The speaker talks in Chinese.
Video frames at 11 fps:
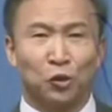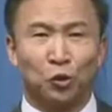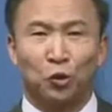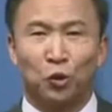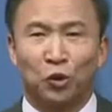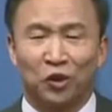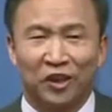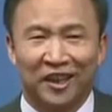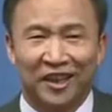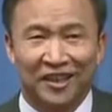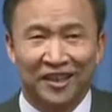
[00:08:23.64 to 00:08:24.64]
洞
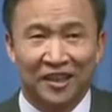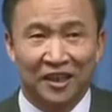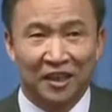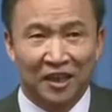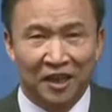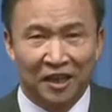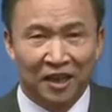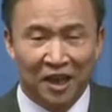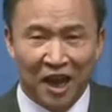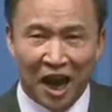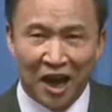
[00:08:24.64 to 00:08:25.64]

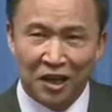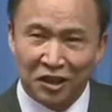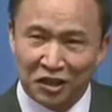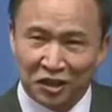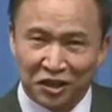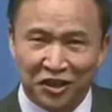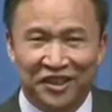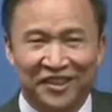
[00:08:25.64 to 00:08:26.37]
还是心。